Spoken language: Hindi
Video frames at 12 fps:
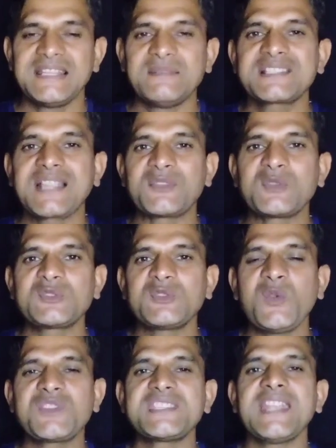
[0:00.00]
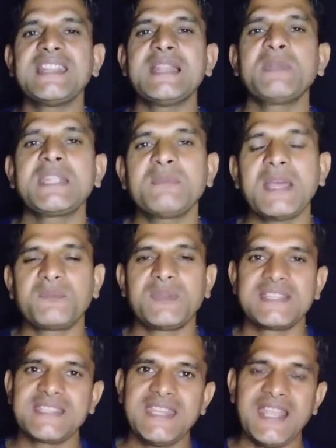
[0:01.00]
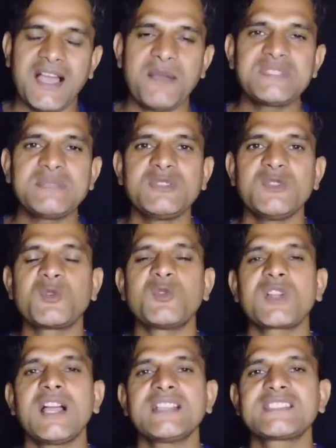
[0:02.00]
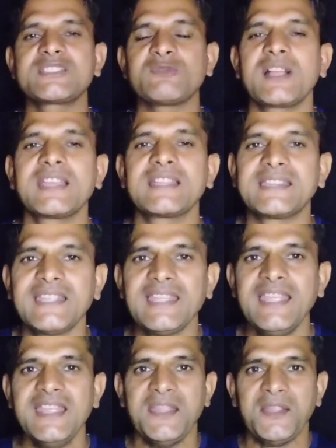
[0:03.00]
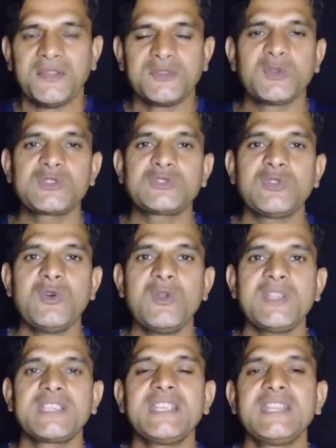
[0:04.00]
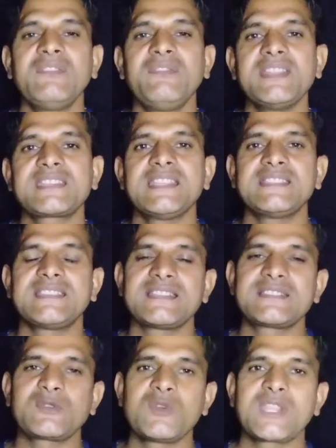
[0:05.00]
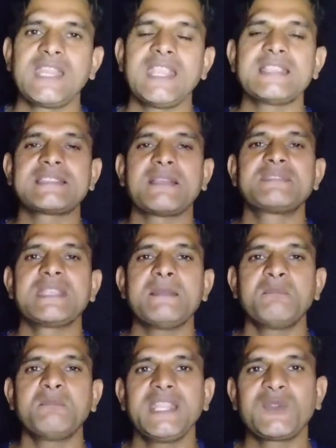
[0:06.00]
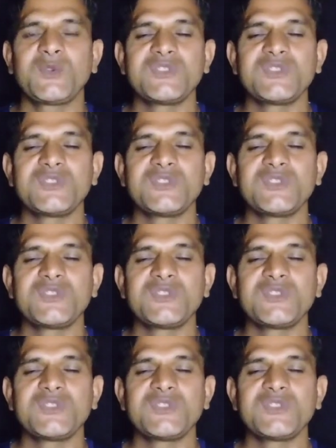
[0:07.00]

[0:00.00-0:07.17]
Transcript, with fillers: नमस्कार दोस्तों चैनल पर एक बार फिर से आप सभी लोगों का स्वागत है दोस्तों डीडी फ्रिज के दर्शकों के लिए सबसे बड़ी